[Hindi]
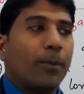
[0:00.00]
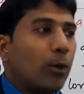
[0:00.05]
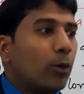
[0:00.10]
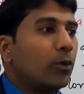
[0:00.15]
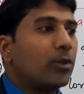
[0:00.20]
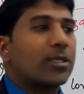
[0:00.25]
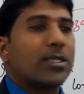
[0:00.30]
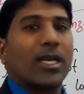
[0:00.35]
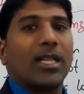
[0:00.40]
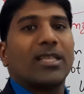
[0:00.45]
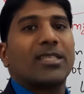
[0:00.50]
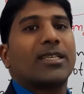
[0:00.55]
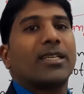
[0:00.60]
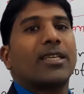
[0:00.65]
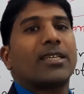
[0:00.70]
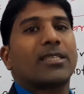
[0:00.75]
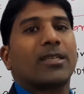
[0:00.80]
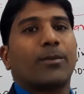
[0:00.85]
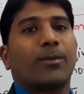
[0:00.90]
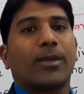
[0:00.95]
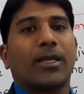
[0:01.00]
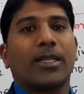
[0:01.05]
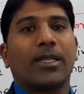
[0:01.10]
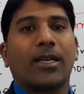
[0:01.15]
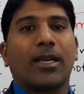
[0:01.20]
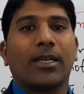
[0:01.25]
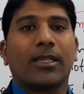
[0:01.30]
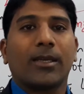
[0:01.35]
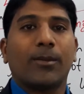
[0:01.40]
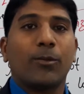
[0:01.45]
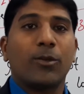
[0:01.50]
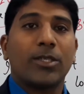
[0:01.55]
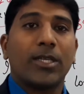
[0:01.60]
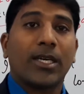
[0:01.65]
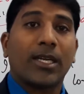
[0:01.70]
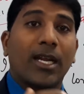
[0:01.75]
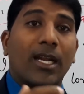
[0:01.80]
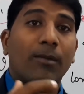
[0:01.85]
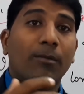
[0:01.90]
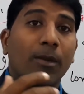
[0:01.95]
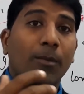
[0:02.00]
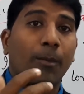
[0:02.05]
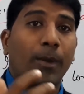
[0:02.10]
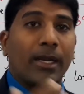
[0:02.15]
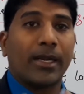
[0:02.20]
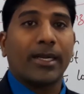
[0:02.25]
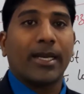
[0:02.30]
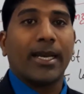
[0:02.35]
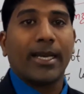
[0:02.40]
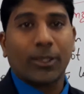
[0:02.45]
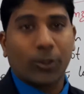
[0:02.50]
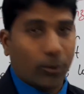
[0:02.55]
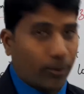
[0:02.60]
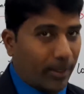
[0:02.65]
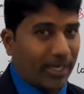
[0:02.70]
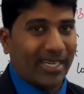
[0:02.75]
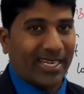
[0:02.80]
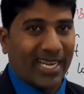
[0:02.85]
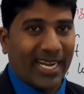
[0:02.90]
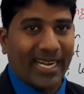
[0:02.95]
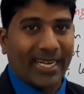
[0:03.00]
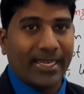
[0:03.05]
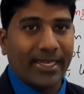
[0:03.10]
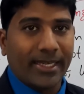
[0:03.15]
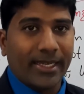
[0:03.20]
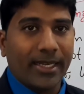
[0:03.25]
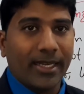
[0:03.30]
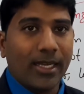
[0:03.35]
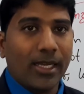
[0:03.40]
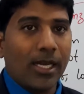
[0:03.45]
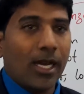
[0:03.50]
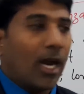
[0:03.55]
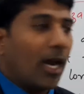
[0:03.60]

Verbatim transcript: बहुत साल से ये सपना देखा था मुझे हर हाल में बनना है तो बनना है ठीक है